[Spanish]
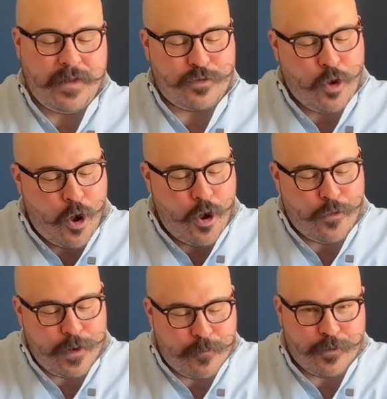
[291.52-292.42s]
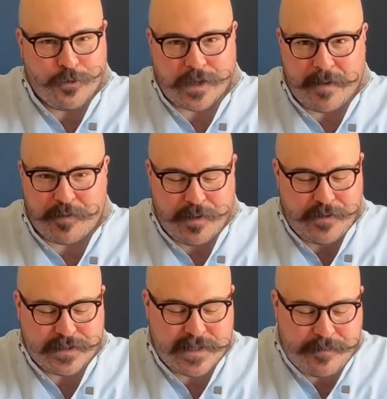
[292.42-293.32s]
Todo el mundo que ha
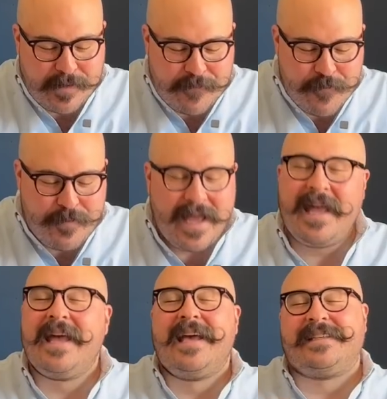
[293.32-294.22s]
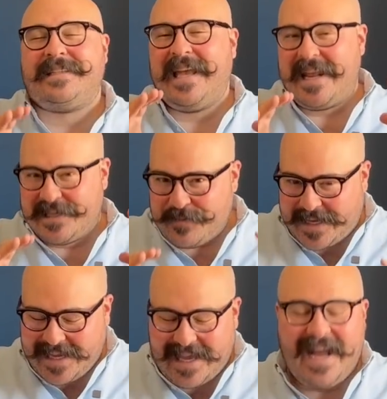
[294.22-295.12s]
probado este perfume, si eres
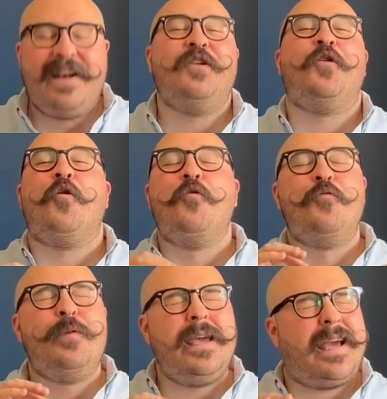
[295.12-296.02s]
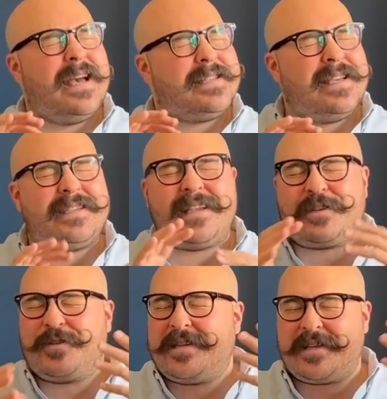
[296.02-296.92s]
mexicano, ubicas esta
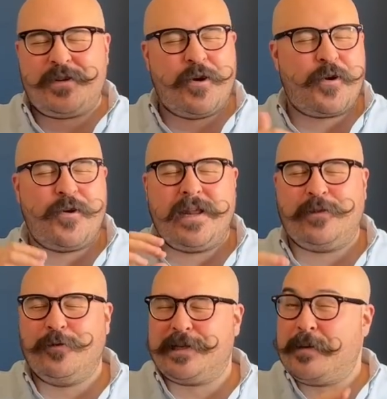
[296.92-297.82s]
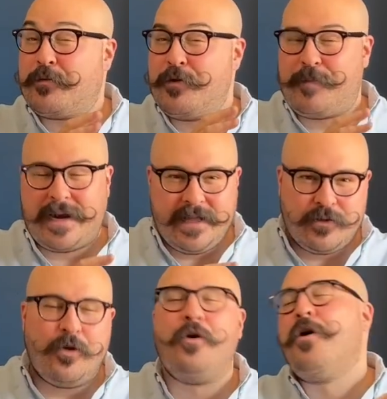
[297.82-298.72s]
asociación con el dulce
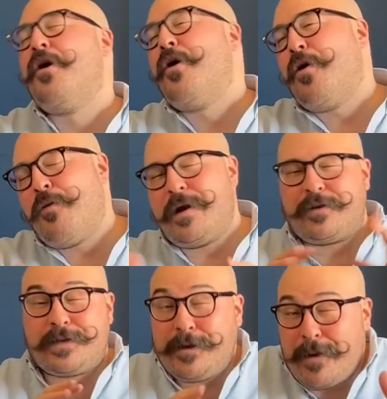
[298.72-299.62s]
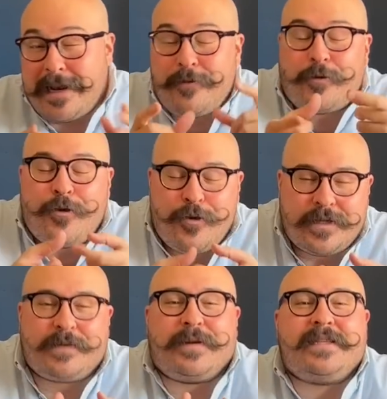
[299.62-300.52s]
pulparindo o bueno, si igual y no
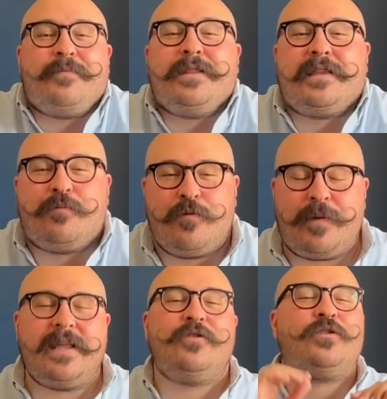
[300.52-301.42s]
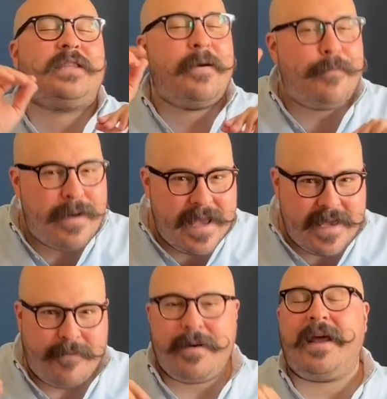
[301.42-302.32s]
conoces precisamente el pulparindo, te va a
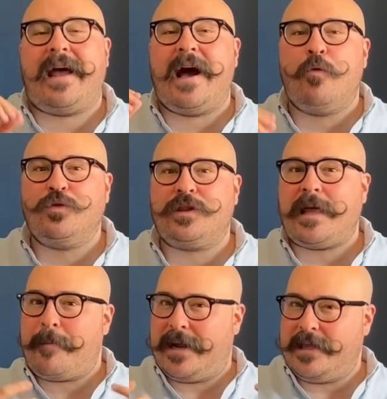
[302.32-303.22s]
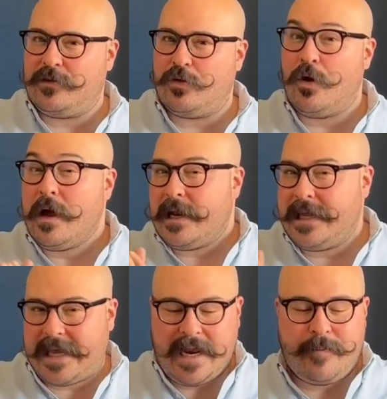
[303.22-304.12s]
llevar a un tamarindo
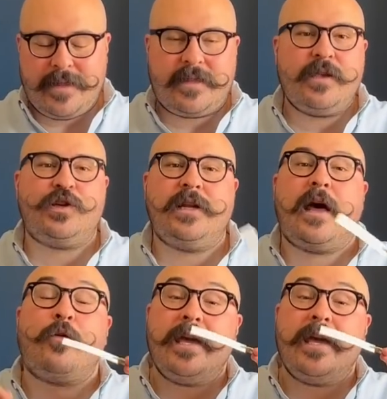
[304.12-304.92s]
ligeramente enchilado.